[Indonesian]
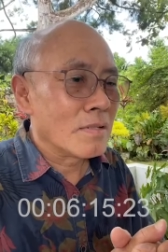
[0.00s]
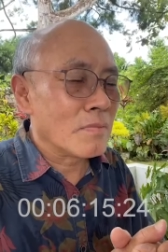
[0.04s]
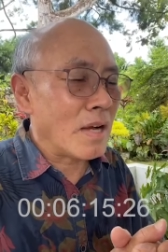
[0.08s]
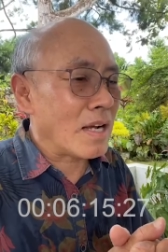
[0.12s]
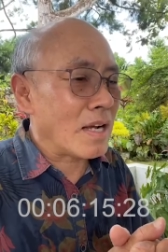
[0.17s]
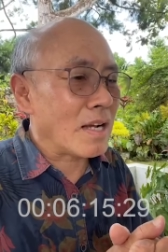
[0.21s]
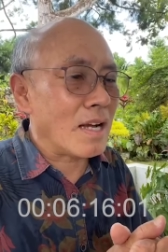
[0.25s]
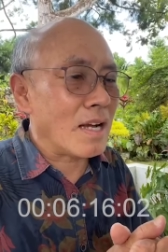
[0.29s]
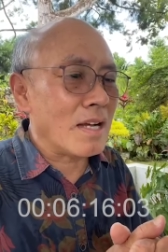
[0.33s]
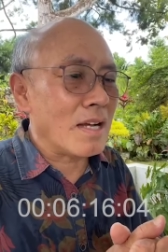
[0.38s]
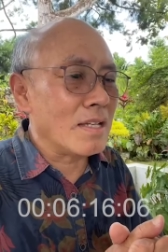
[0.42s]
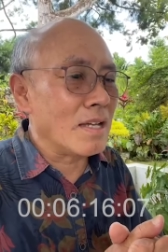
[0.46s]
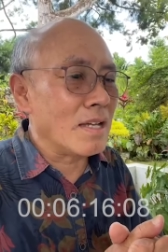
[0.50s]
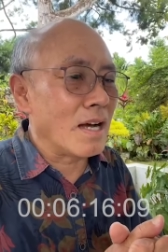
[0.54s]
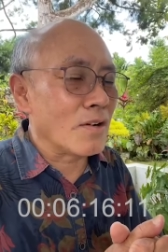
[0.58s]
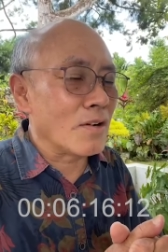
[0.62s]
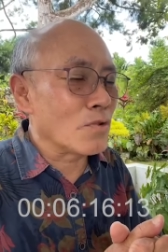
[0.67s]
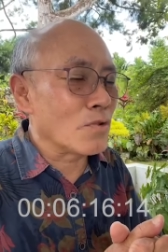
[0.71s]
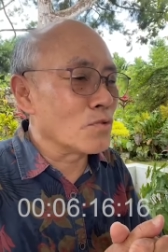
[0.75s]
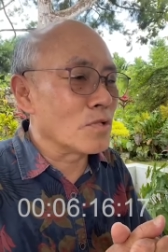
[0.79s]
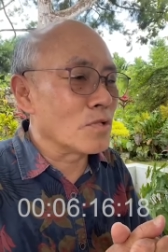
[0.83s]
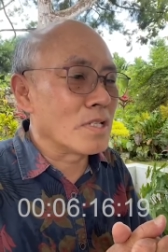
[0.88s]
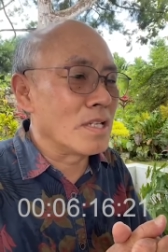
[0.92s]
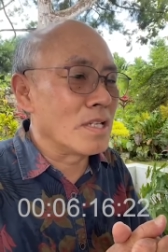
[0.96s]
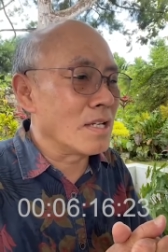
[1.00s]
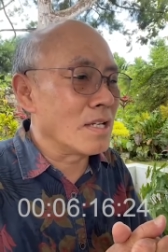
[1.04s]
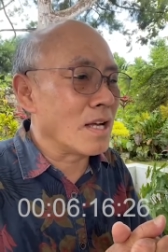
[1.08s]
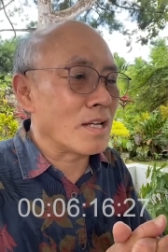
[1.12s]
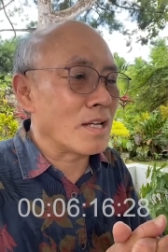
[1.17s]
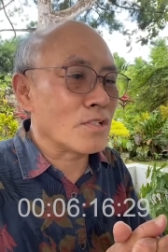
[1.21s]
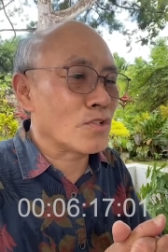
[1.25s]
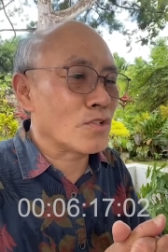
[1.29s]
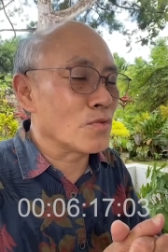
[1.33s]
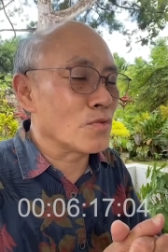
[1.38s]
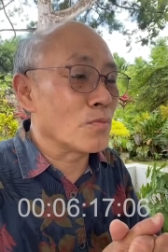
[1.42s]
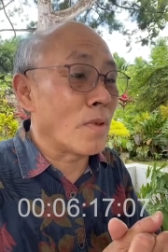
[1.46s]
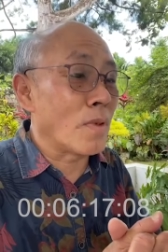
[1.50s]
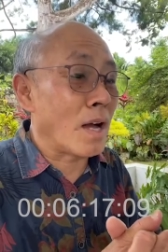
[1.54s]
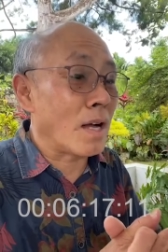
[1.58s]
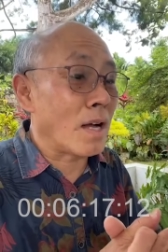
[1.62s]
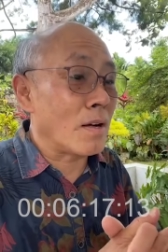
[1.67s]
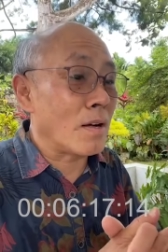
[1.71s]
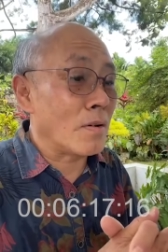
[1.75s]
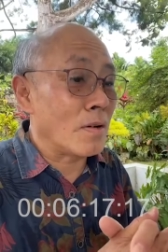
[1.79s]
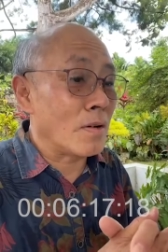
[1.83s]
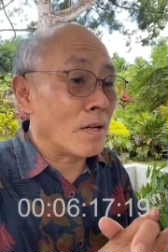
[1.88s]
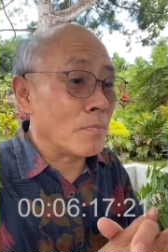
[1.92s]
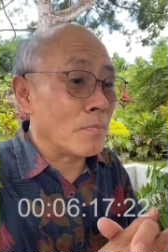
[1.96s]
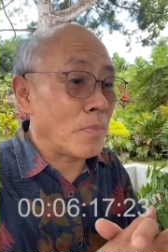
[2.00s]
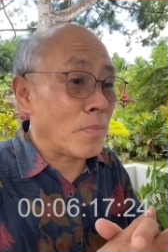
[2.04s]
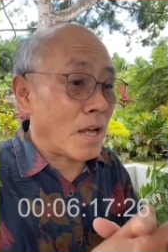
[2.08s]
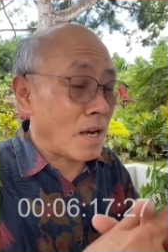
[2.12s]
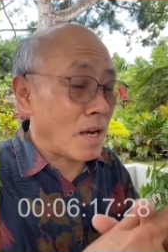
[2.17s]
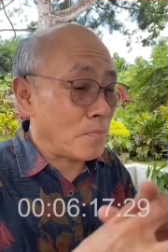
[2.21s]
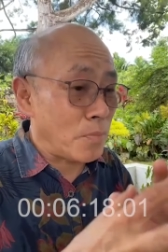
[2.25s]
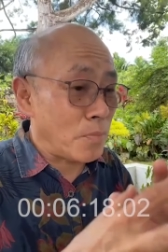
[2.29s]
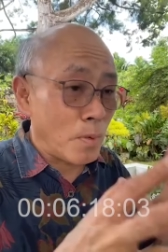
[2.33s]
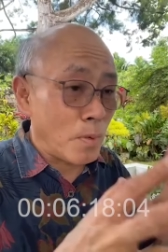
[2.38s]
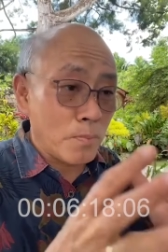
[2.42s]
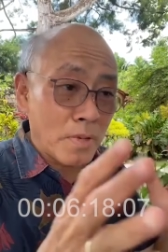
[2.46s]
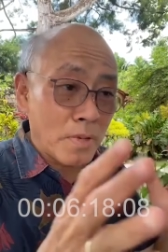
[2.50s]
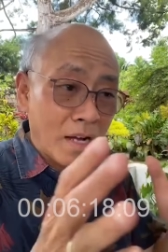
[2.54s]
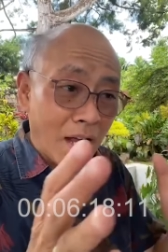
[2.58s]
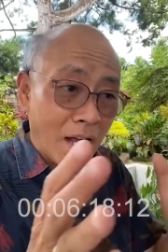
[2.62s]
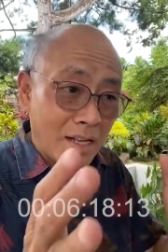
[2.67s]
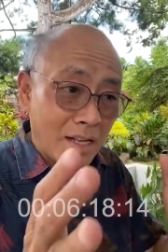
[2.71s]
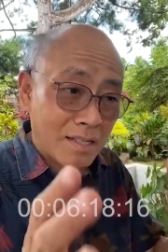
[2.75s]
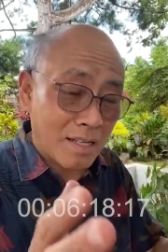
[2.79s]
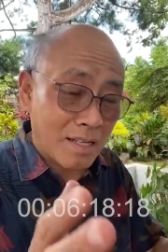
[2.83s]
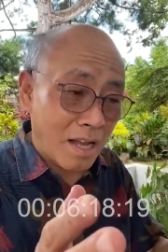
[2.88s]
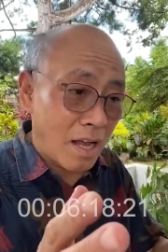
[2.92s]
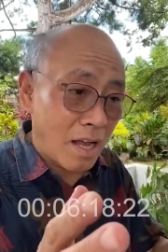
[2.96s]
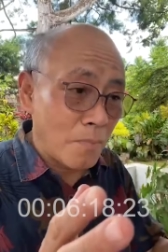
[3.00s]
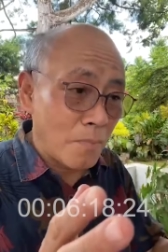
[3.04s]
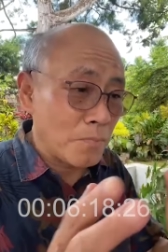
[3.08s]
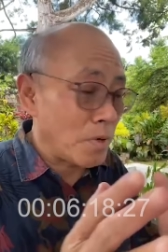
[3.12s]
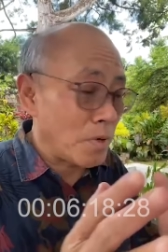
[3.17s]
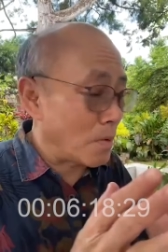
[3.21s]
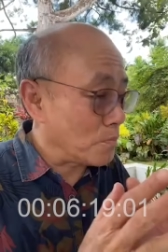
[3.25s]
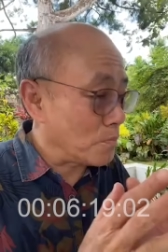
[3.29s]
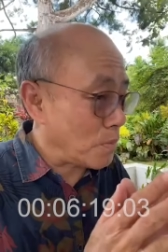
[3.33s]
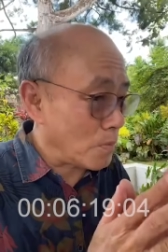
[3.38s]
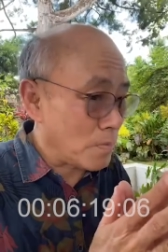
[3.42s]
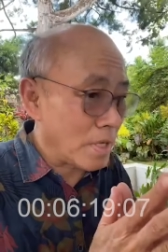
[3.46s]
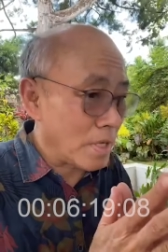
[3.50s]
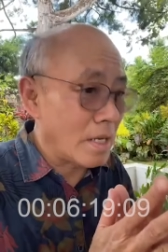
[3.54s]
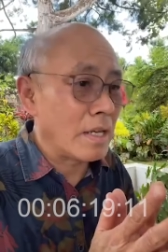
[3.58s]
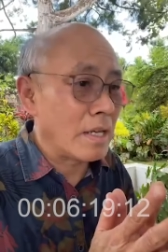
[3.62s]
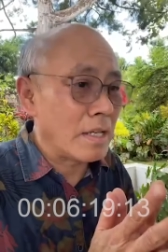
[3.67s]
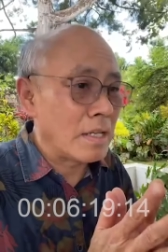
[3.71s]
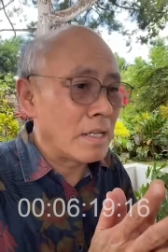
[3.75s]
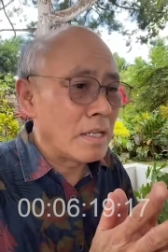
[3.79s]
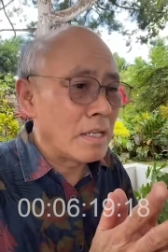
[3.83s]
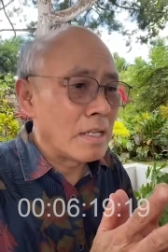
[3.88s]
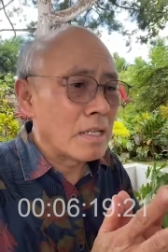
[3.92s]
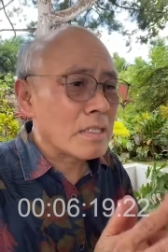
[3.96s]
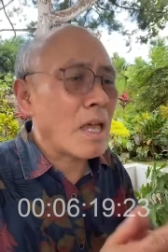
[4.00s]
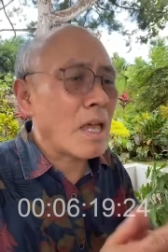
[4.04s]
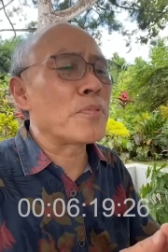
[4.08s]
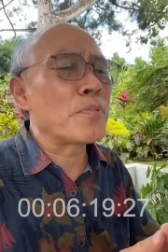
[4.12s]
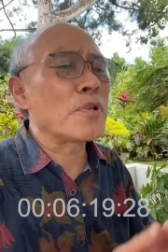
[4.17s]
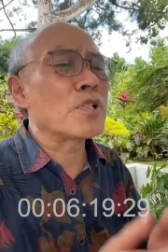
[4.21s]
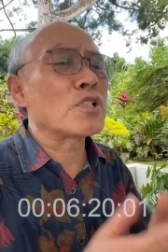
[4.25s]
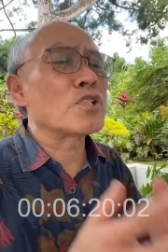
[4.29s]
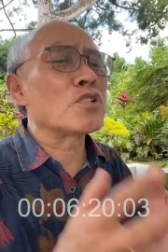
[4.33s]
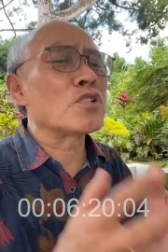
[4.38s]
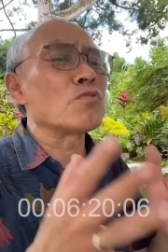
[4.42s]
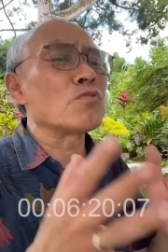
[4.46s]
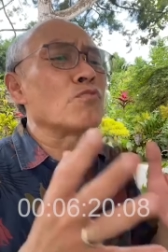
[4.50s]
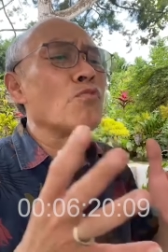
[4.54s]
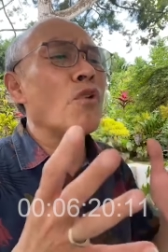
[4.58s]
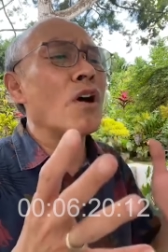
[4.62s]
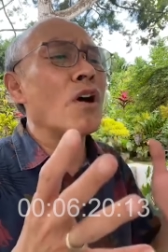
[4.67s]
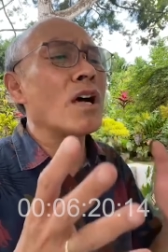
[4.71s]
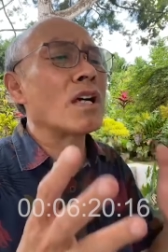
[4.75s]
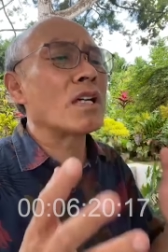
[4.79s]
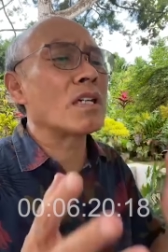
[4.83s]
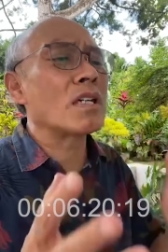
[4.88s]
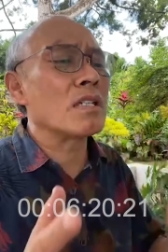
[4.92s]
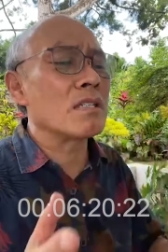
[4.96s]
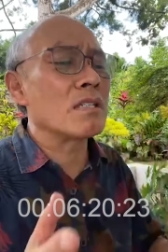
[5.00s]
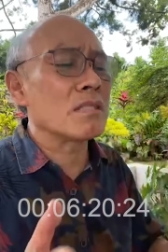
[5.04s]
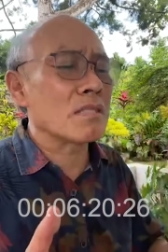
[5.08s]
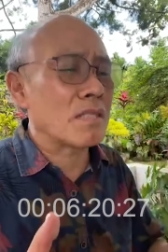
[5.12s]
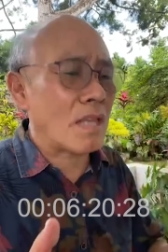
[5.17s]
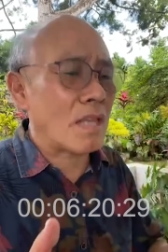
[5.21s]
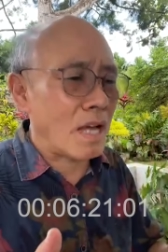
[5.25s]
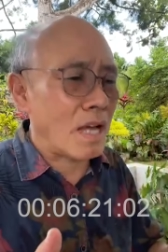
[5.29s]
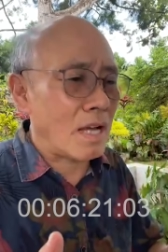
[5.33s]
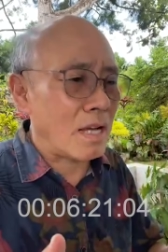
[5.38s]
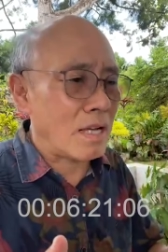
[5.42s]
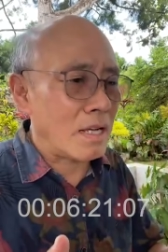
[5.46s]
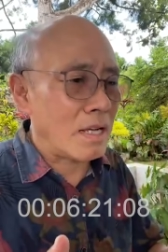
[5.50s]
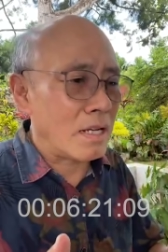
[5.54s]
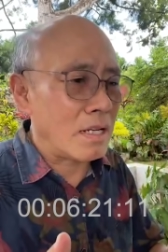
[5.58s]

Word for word: maka yang rugi nggak cuma para pemegang saham dan pemilik, tapi semua kita